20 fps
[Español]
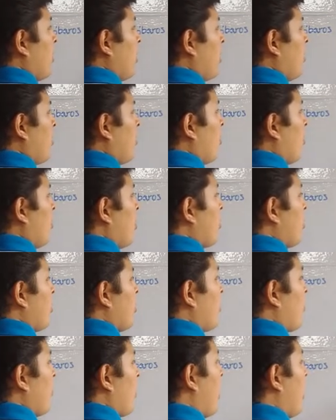Y todo esto
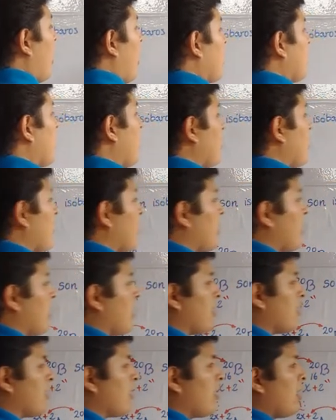es igual a
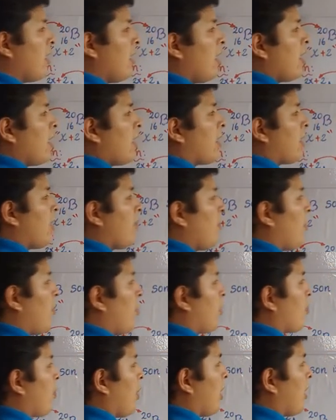16. ¿Qué me
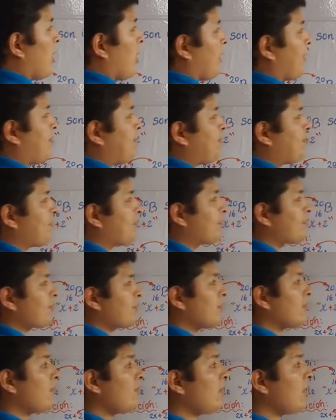doy cuenta?
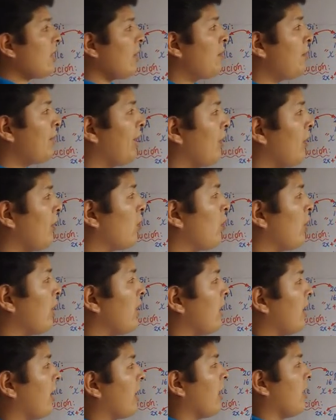Me doy
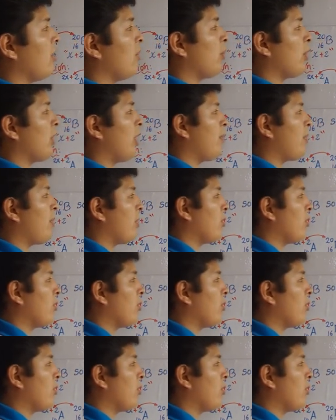cuenta que el número de